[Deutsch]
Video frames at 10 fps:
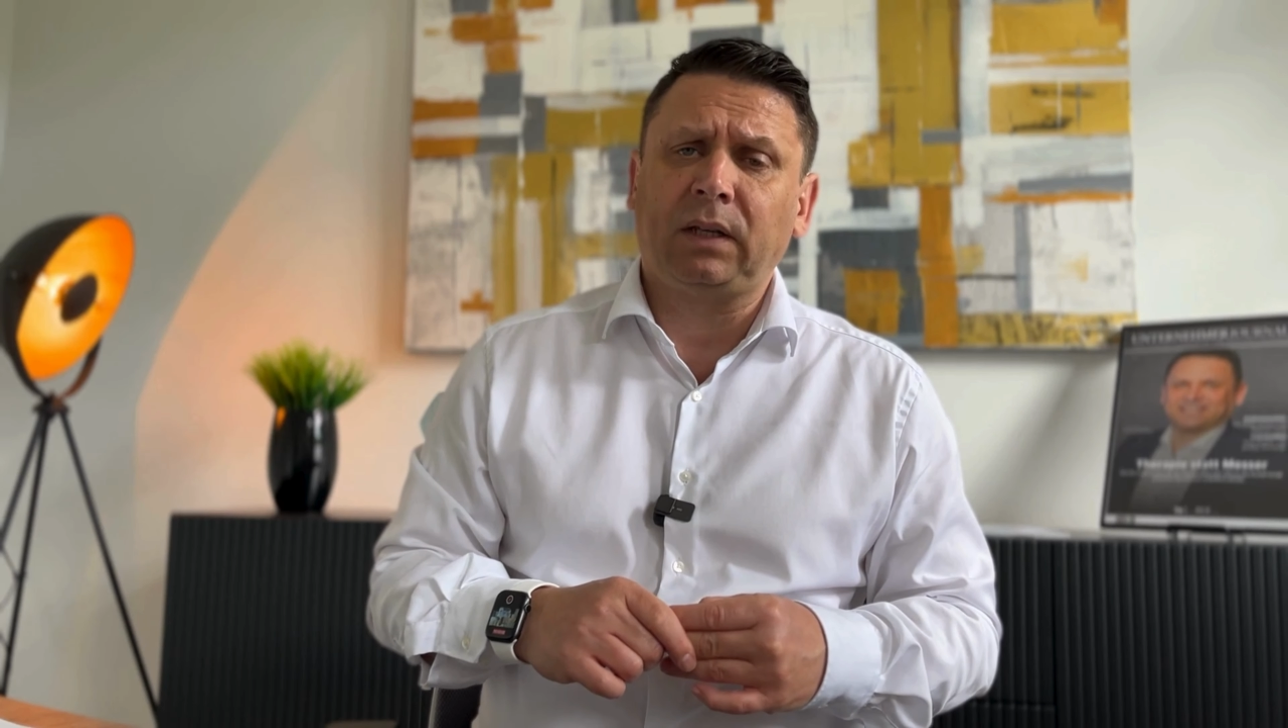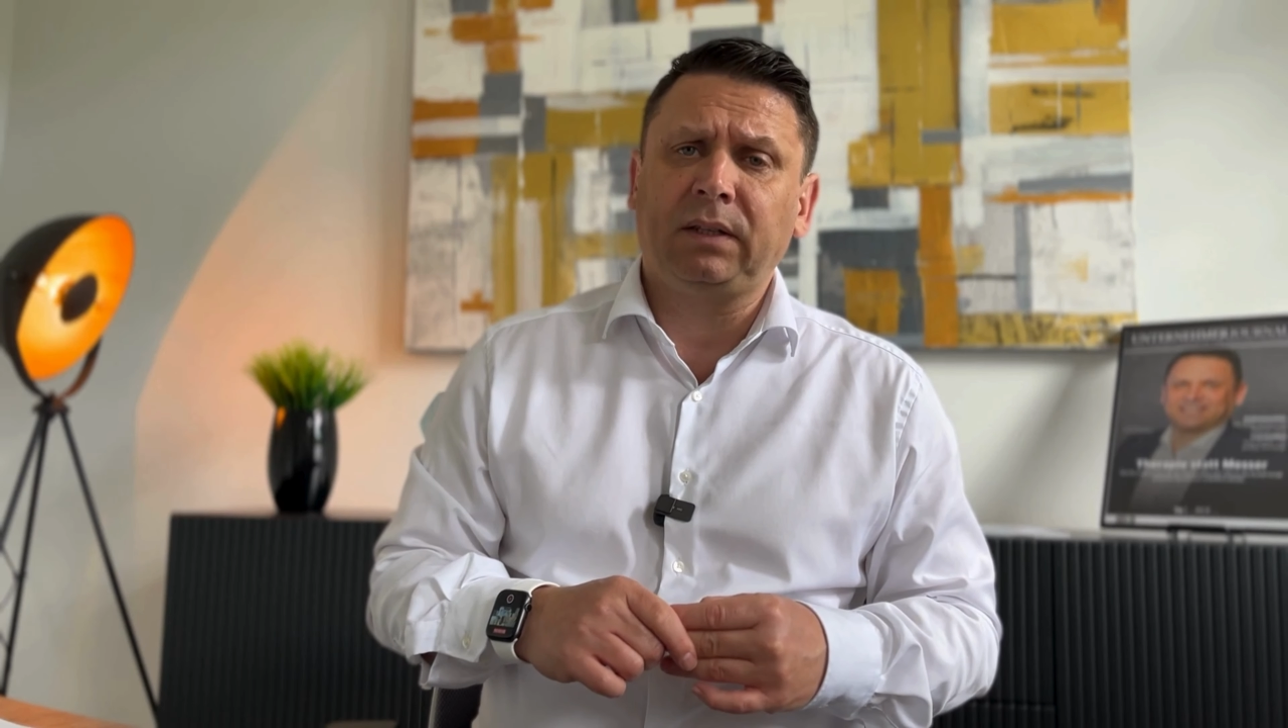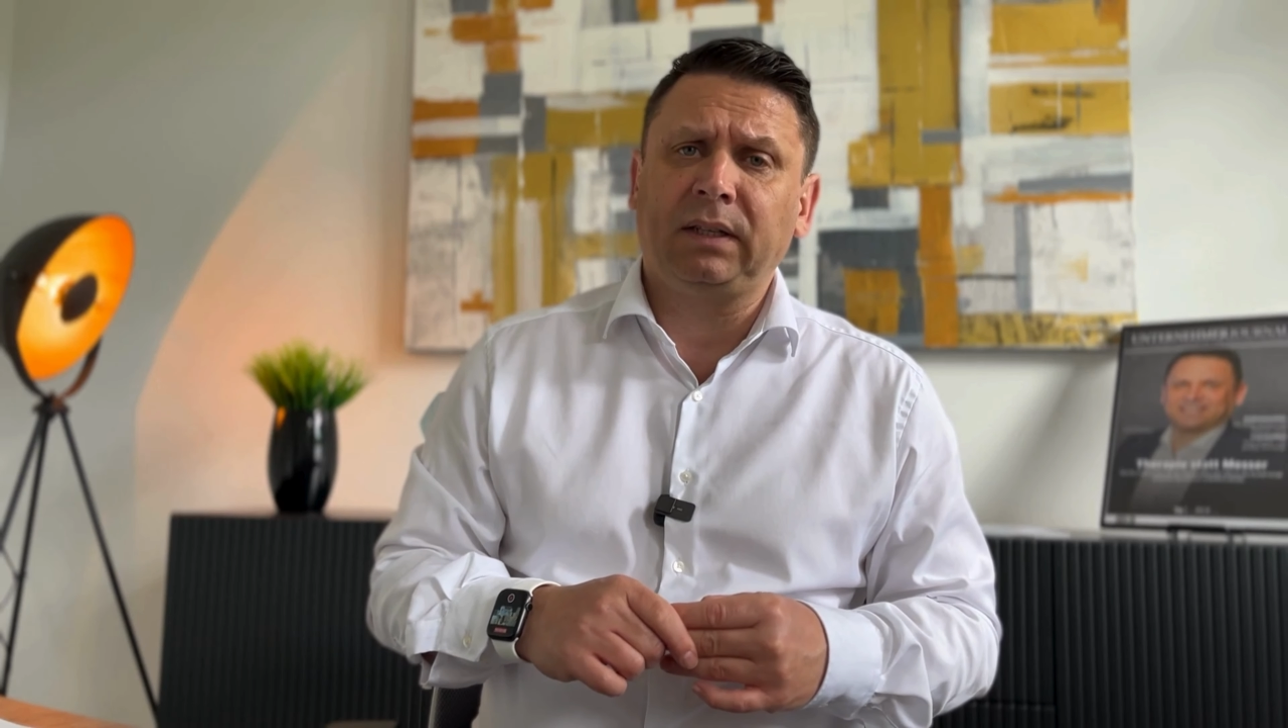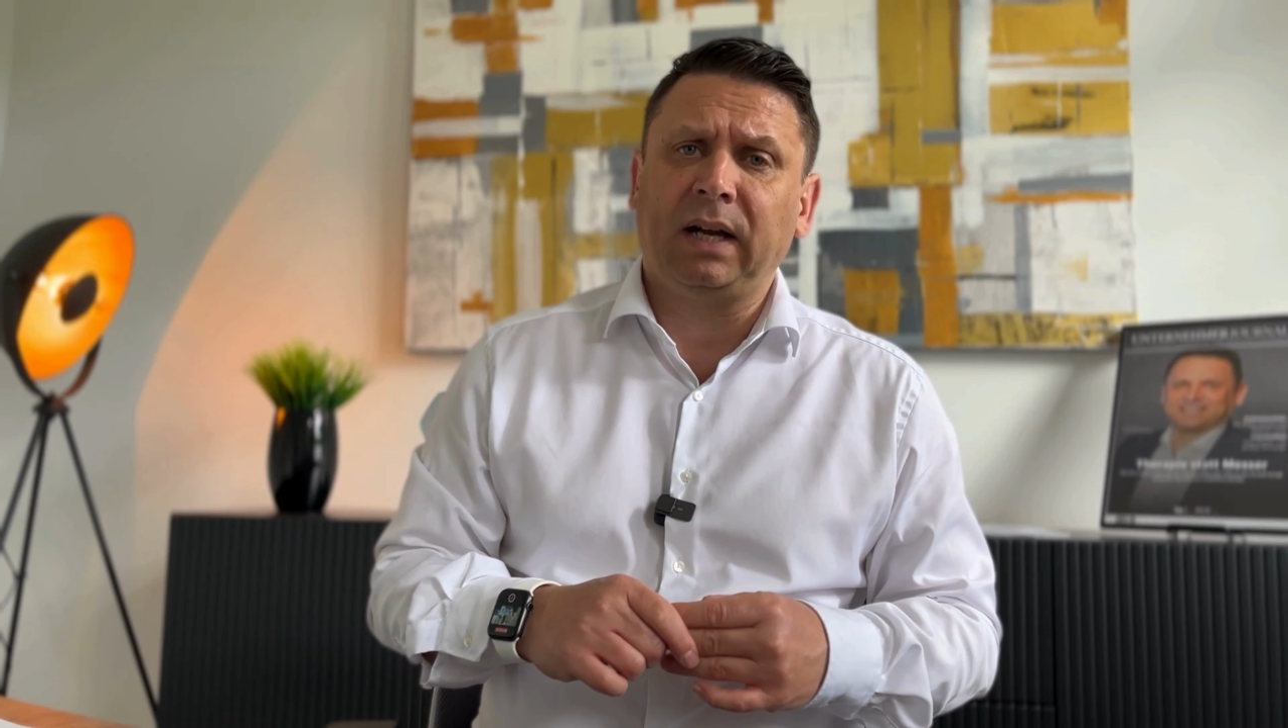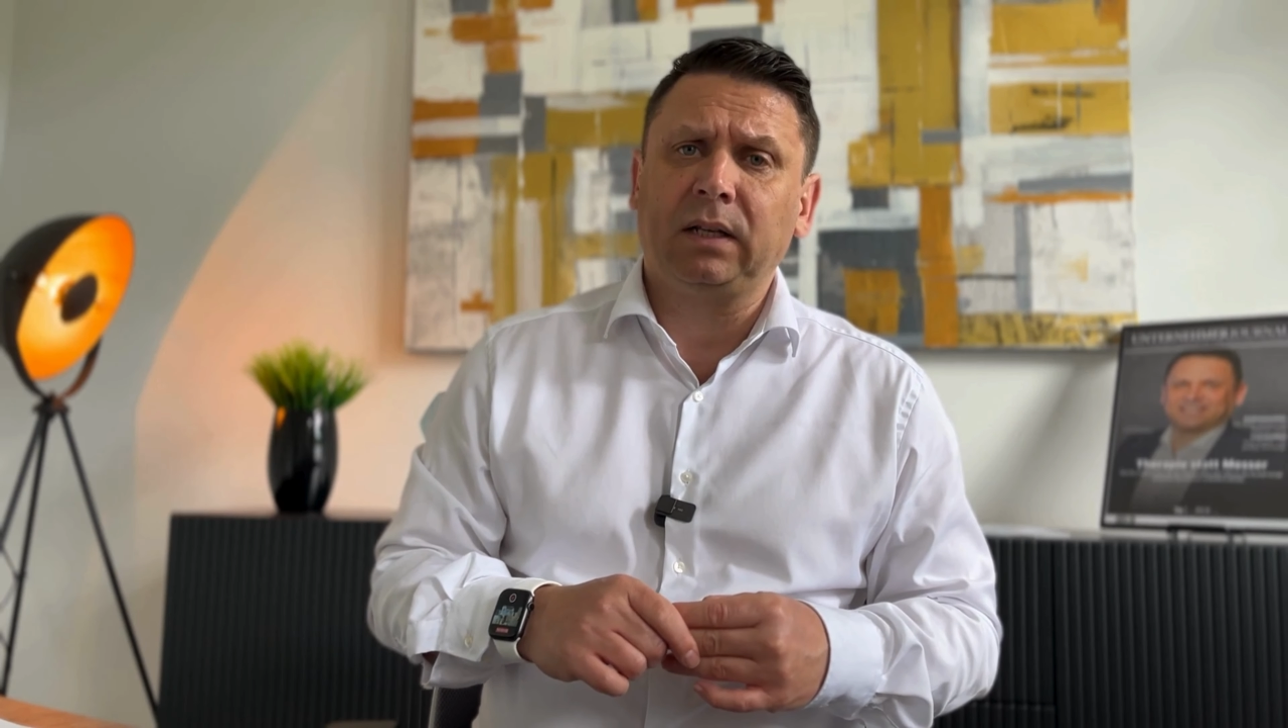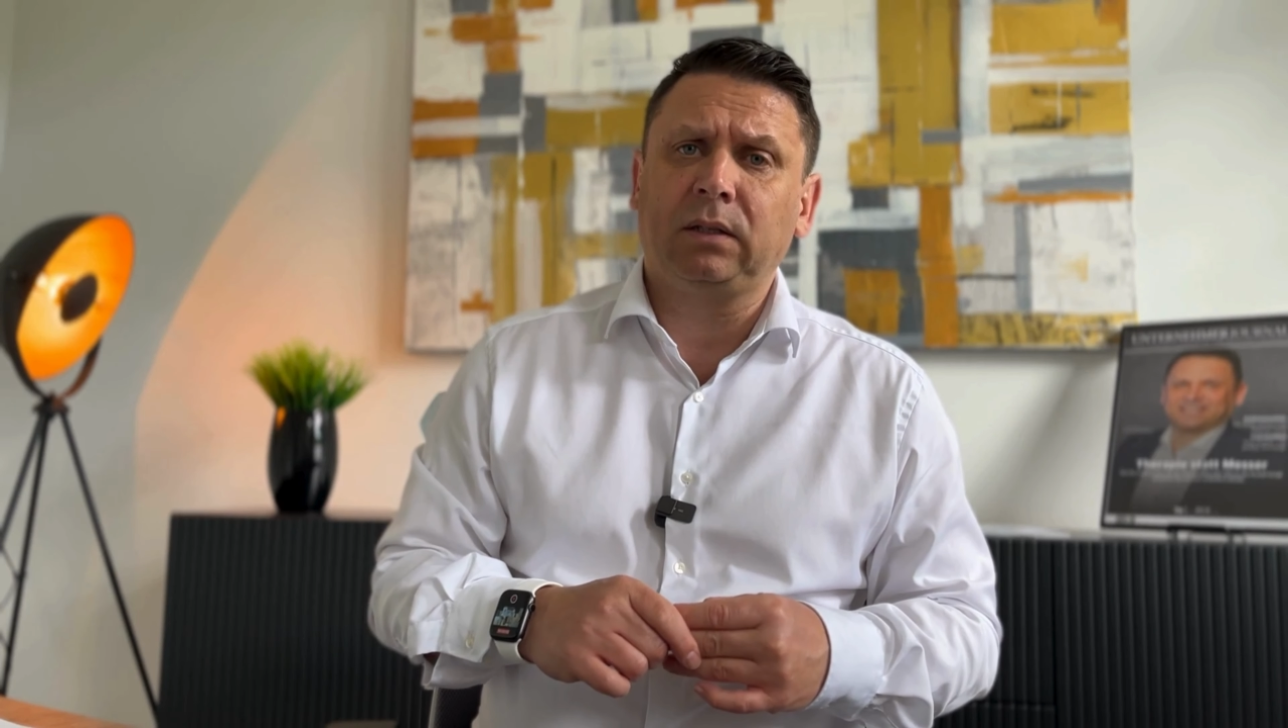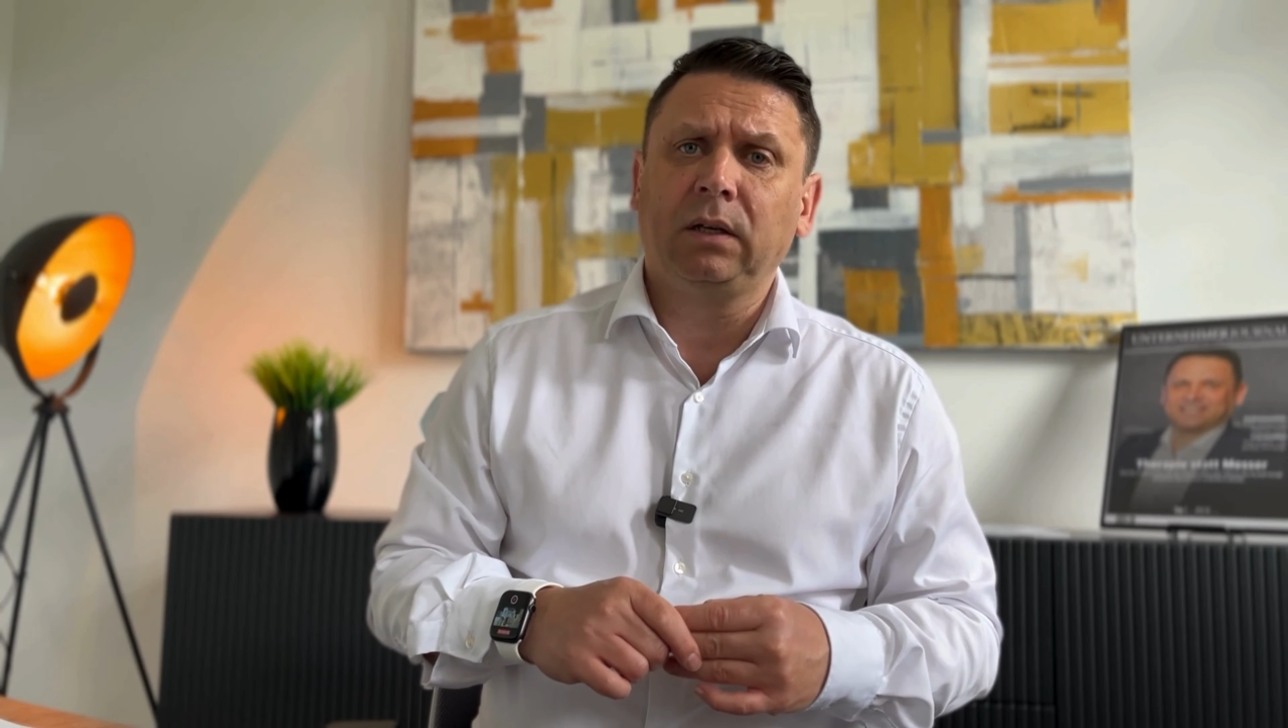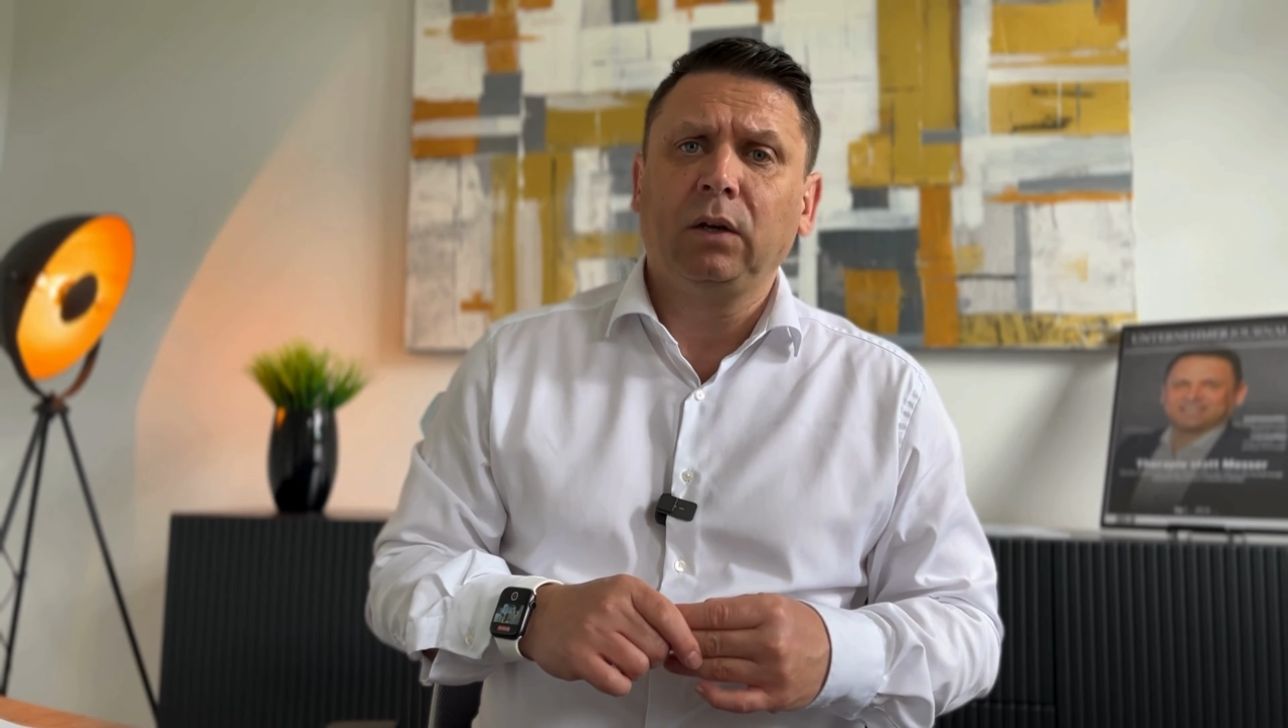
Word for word: die Nacht